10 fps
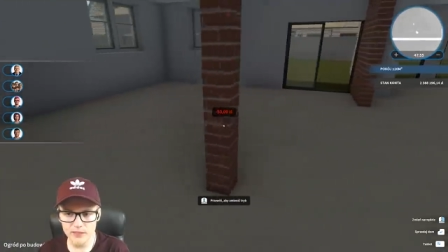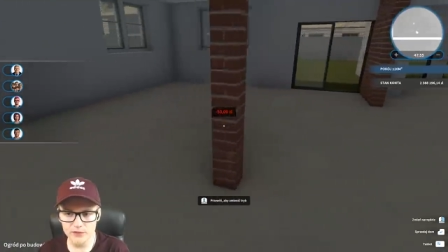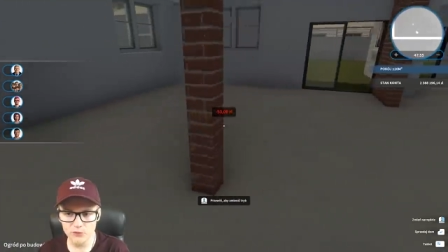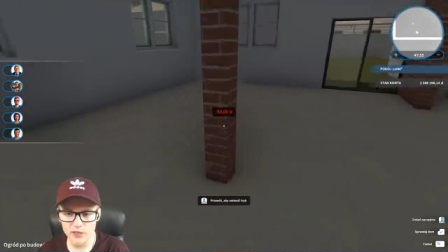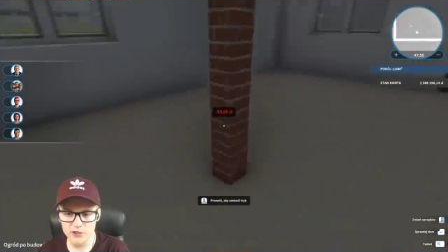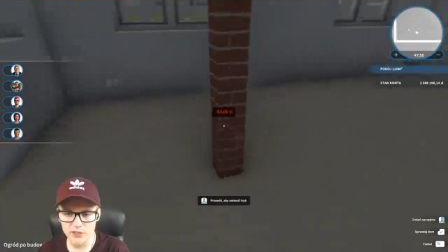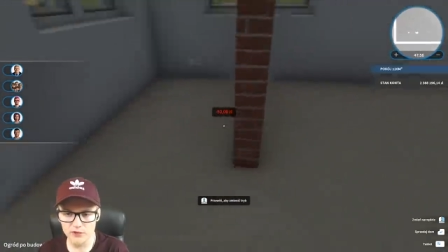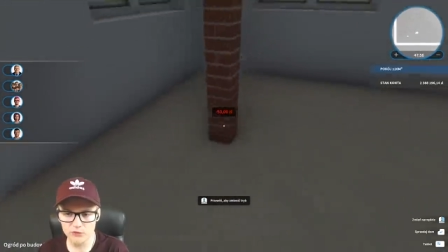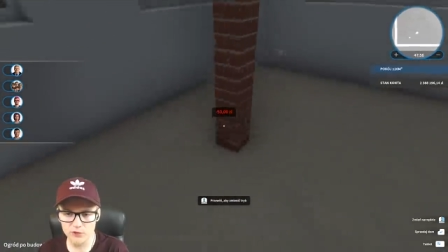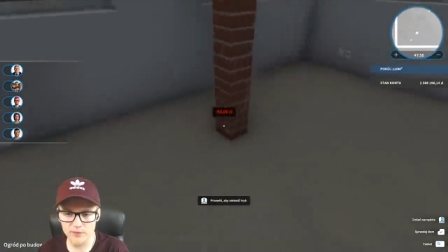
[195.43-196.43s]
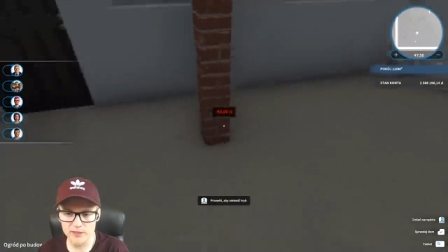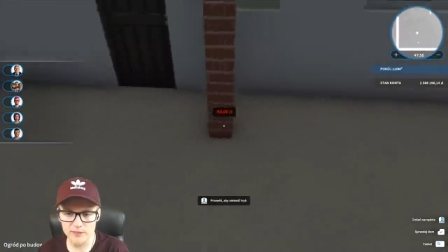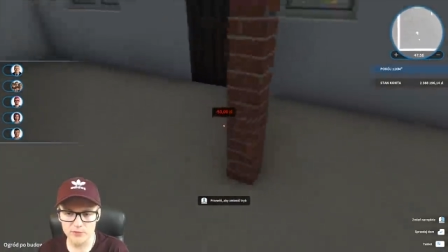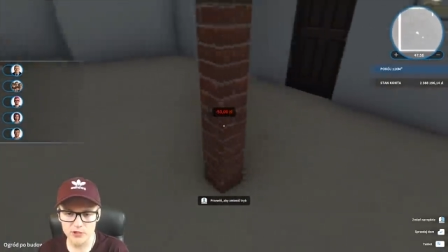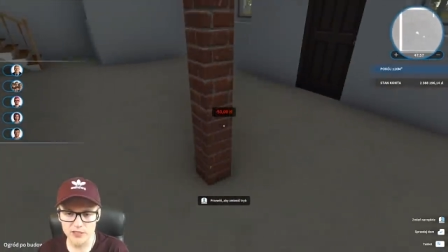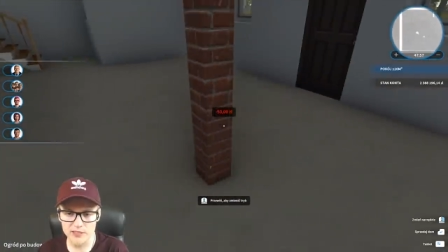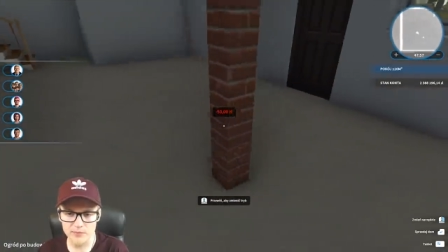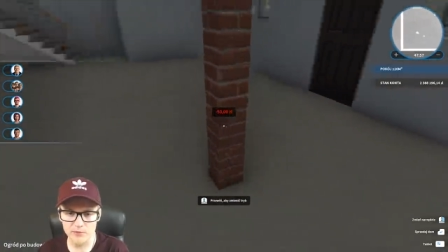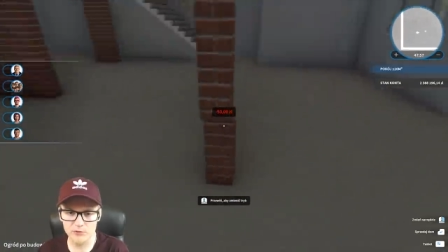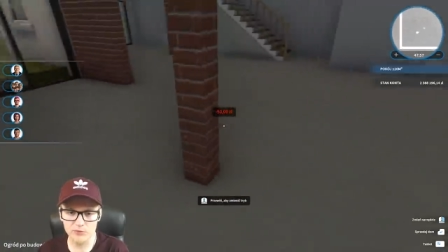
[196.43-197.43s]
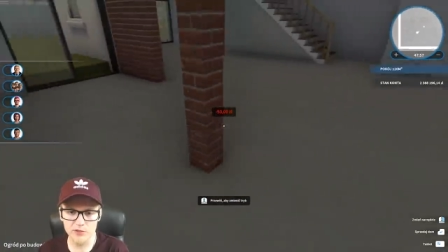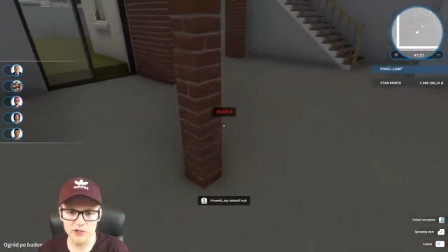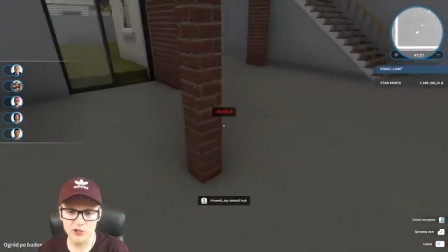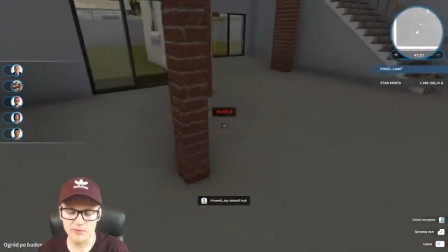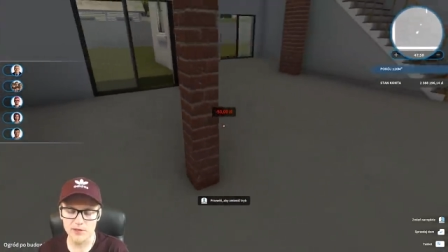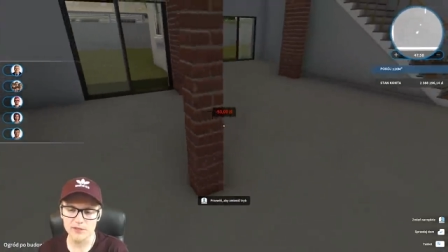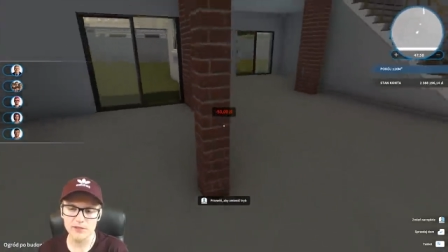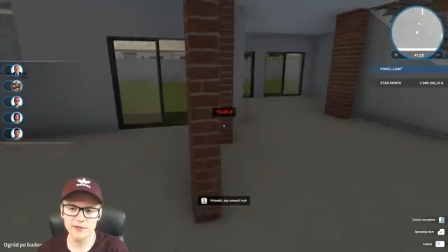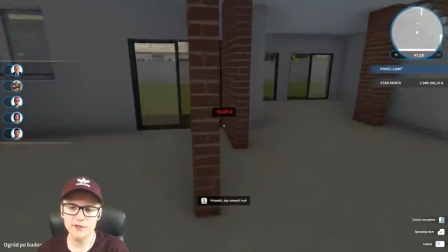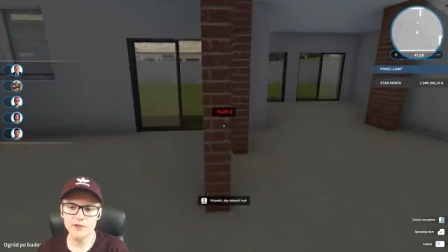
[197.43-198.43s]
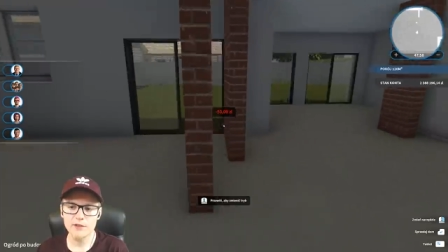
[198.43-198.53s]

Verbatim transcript: A tu aż tak dużo miejsca przecież na samą tą nie trzeba, nie?